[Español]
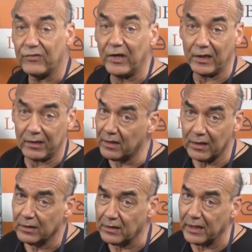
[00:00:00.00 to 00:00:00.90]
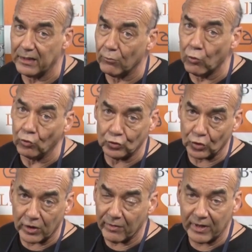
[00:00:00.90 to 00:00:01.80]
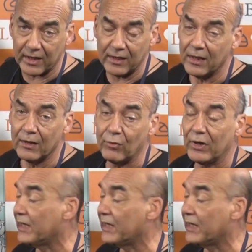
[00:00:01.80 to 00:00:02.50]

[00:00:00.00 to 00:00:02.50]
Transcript: Sí, tiene mucho que ver por